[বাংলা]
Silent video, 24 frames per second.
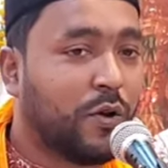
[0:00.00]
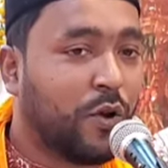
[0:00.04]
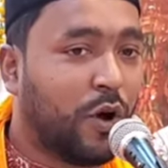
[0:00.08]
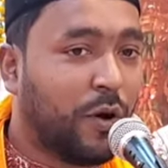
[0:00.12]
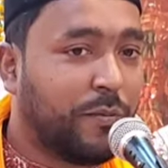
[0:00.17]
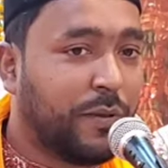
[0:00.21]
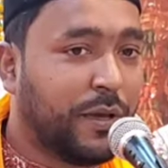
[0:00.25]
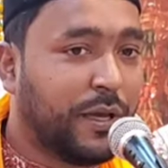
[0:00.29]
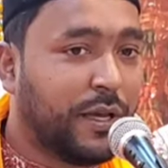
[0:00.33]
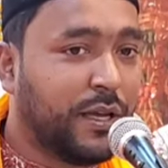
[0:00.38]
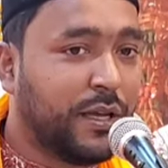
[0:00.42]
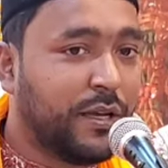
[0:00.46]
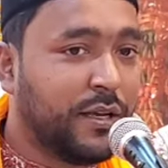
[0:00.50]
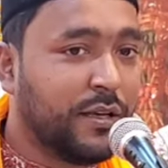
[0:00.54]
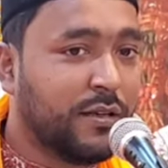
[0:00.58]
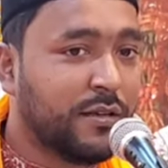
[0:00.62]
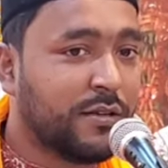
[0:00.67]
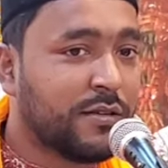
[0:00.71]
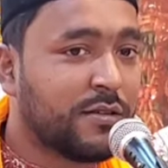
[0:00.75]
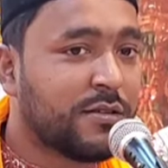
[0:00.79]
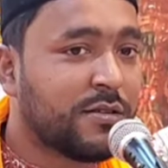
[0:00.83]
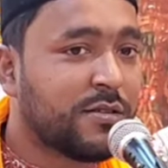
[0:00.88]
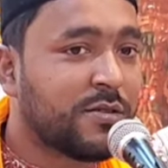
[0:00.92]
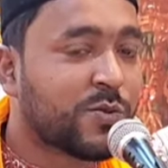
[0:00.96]
নবী
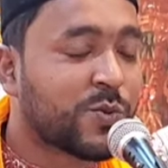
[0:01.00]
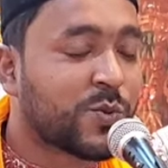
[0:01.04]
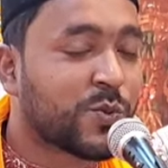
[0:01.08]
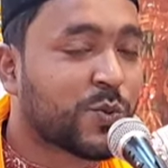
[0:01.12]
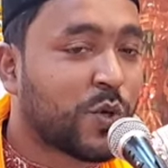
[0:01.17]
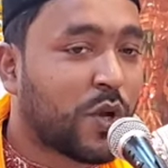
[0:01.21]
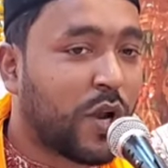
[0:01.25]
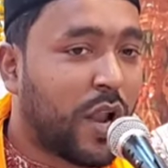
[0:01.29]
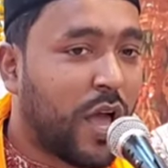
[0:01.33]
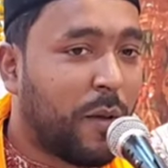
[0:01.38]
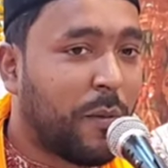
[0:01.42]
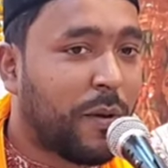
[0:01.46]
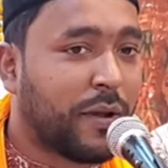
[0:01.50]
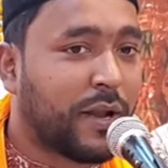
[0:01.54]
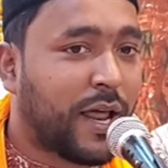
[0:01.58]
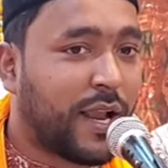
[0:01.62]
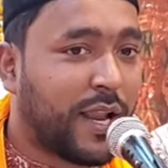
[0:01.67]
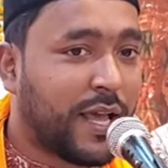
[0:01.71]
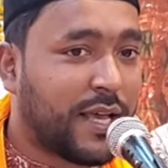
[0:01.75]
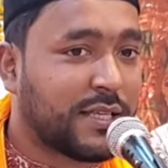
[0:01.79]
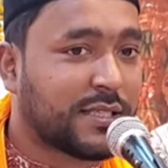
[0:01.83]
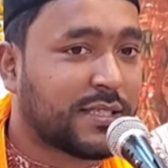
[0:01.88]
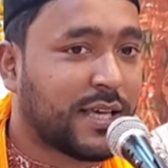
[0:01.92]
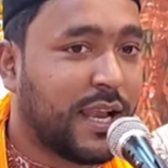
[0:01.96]
সোলাইমান
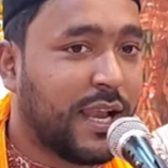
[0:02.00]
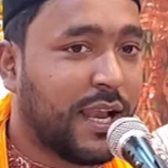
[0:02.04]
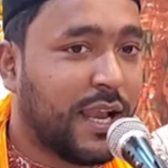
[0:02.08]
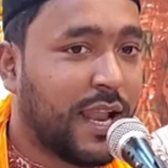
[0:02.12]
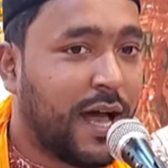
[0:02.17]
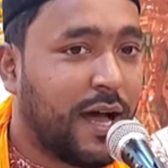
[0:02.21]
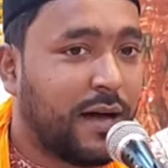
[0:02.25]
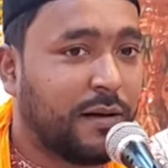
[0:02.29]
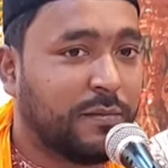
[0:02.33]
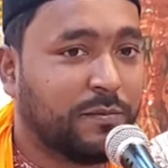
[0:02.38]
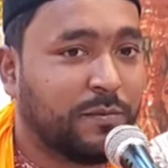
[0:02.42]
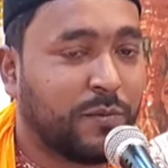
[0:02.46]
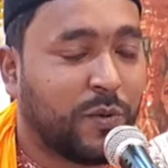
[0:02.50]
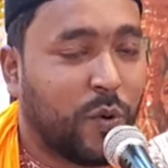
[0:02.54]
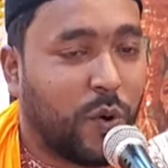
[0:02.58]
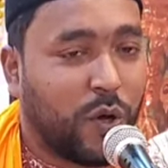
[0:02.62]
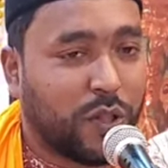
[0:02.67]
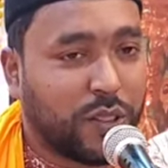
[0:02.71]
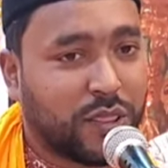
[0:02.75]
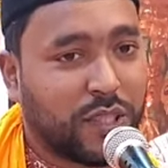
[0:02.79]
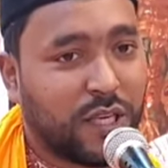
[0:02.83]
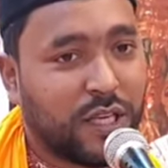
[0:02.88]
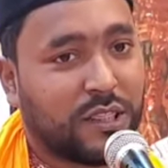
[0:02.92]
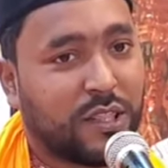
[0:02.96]
আলাই সাল্লাম
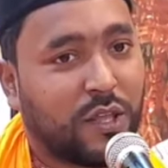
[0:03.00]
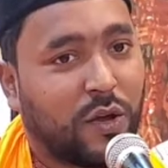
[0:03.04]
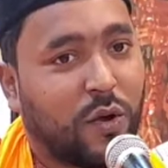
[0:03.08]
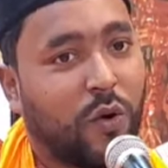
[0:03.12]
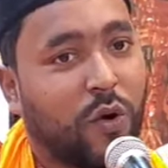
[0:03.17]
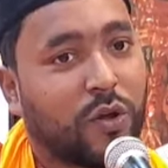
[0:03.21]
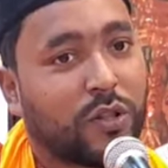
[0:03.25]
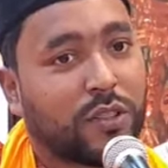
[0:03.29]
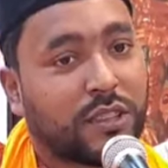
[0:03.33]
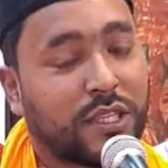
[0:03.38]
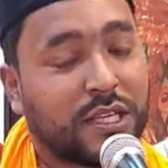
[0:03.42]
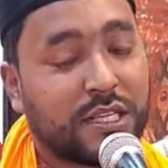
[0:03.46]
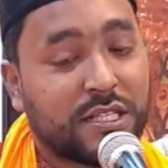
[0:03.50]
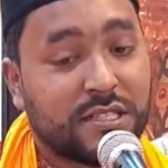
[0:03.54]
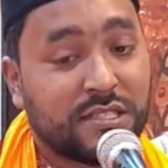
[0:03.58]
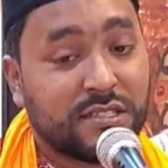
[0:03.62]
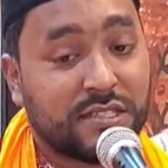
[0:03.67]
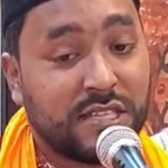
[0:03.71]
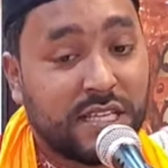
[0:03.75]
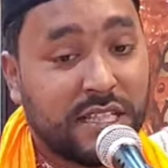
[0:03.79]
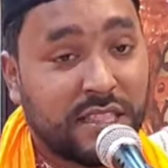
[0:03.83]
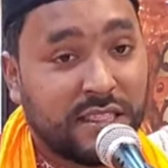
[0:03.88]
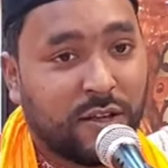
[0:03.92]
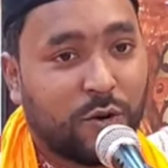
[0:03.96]
কর্তৃত্ব করতেন
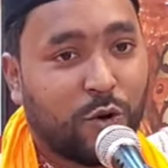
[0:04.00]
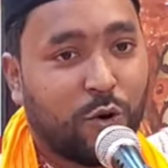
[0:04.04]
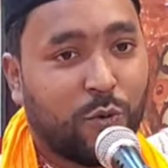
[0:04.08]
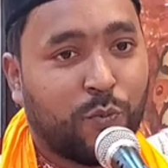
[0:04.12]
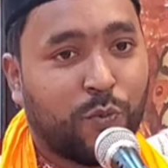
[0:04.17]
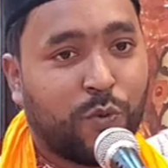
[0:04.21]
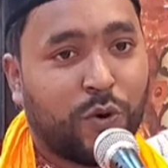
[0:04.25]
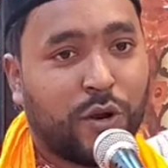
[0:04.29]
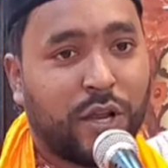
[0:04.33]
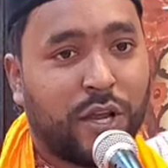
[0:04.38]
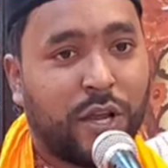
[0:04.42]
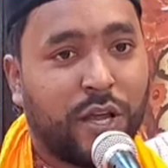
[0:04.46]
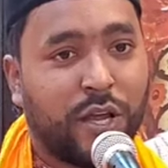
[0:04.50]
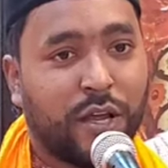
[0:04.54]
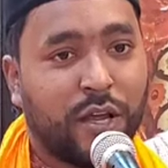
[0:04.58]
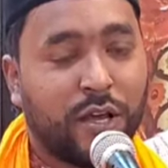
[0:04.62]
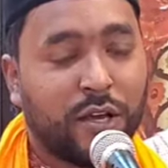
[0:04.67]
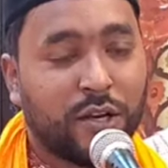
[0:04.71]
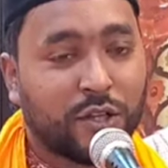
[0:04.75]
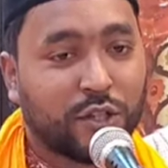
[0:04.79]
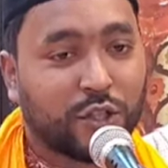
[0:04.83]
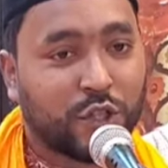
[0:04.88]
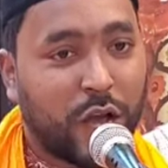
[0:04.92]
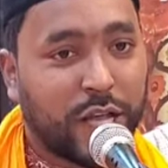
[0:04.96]
জিনদের উপরে
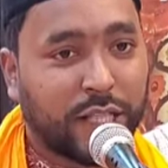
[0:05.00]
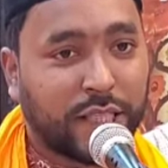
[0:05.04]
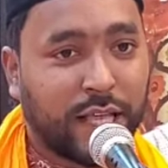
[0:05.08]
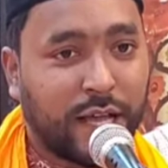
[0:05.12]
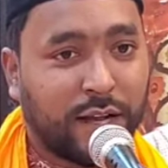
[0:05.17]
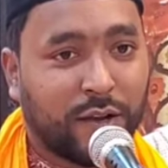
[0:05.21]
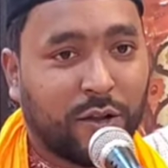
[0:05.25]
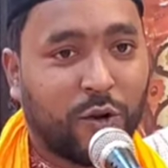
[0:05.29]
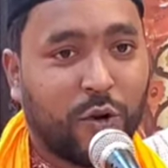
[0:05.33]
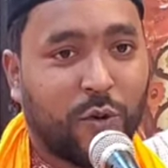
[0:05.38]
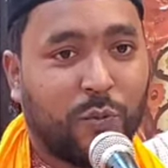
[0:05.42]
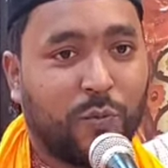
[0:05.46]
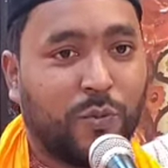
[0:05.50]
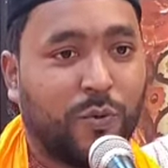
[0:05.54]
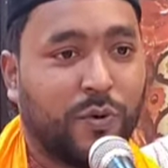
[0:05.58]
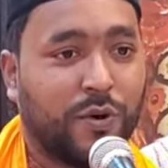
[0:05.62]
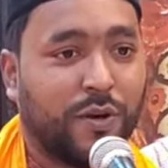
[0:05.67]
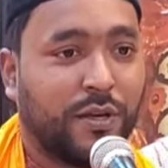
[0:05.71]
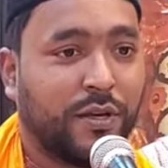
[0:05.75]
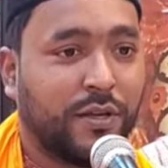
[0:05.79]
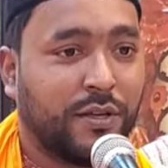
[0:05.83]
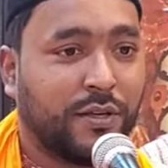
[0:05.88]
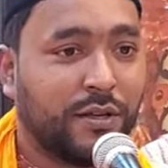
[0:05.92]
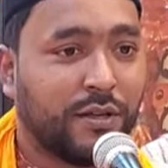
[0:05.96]
শয়তানের
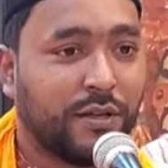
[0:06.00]
উপরে